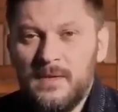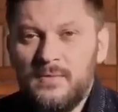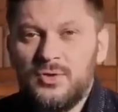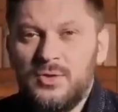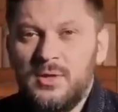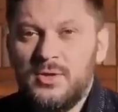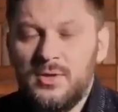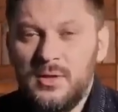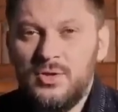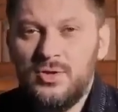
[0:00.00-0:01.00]
Вы же
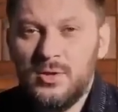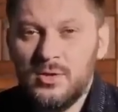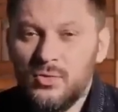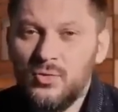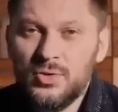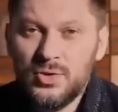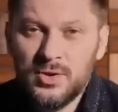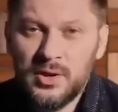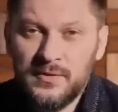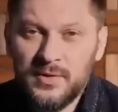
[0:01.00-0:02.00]
должны лечить души
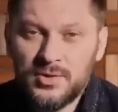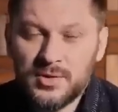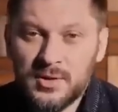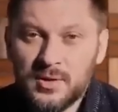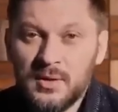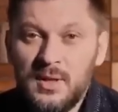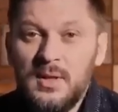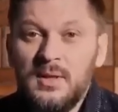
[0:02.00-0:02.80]
человеческие.